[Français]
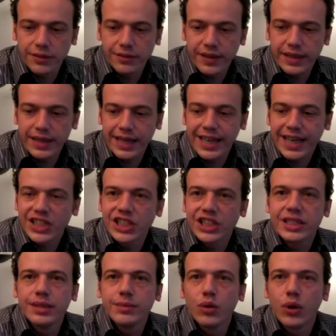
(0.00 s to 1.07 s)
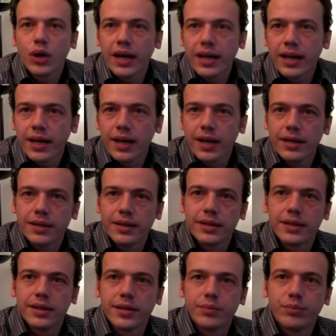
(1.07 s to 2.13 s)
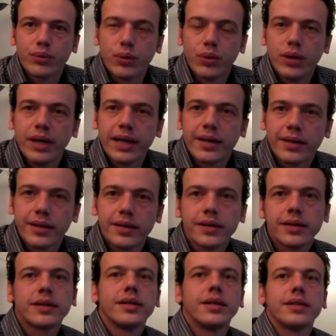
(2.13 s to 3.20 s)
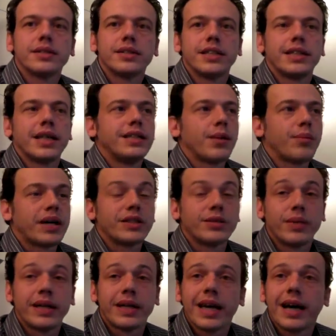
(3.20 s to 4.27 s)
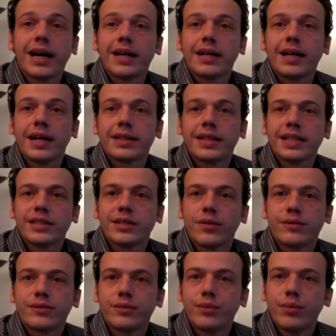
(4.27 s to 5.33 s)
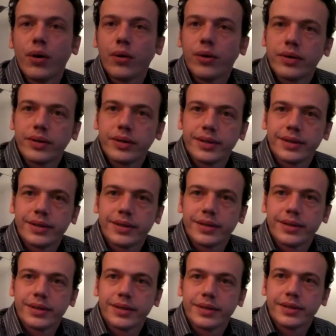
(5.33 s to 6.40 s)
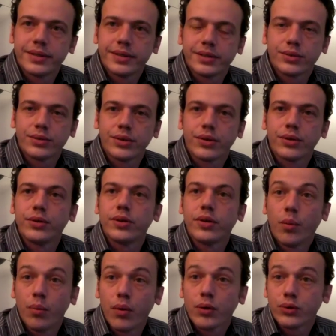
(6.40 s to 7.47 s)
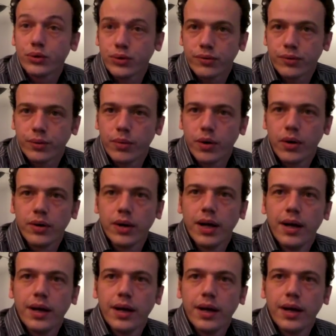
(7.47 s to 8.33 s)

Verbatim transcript: en fait à cacher des mots clés euh, pour le lecteur, c'est-à-dire par exemple écrire un, texte en fond blanc euh, sur euh, en blanc sur fond blanc,